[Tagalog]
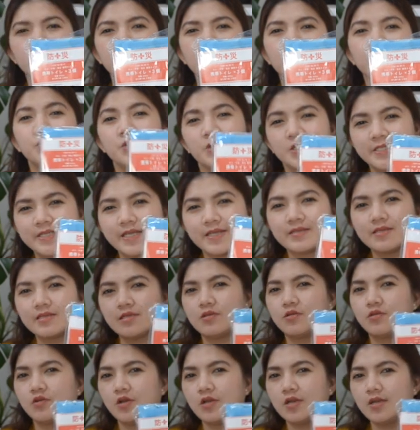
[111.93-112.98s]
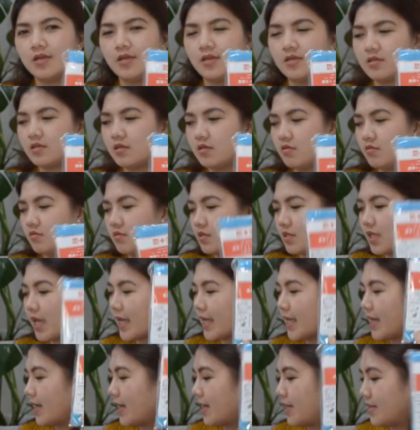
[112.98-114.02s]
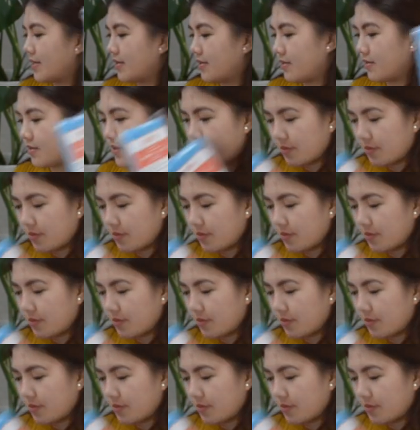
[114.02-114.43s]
emergency toilet. Yun, taihan.